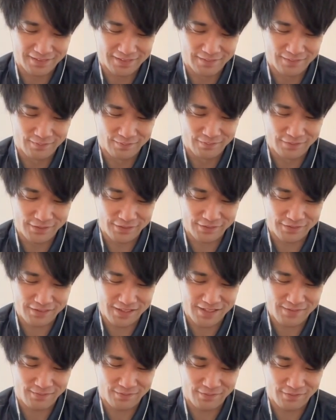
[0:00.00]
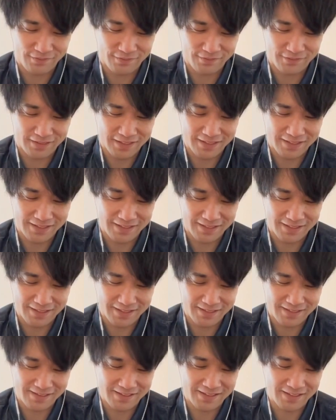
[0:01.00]
もしくはもう
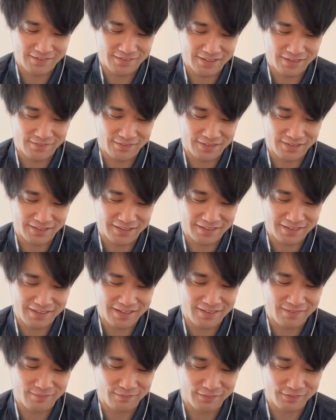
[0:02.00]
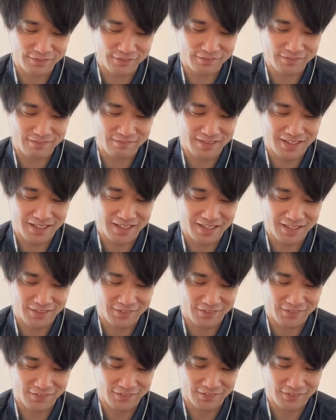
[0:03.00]
ランダンガチ勢をやめた方はもうそのままあ
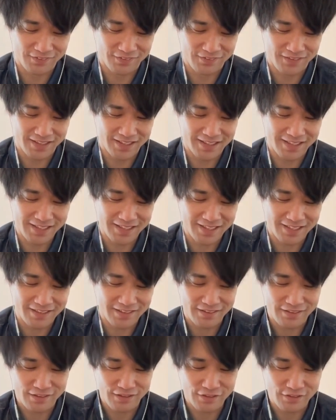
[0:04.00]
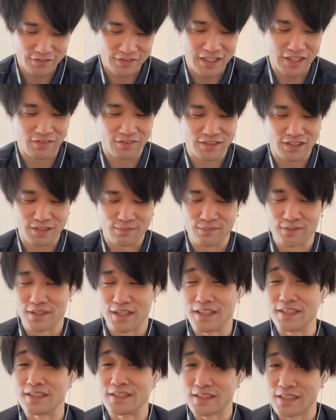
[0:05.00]
の今回だけちょっと楽しむ
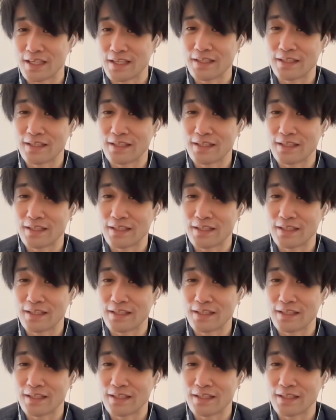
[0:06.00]
感じで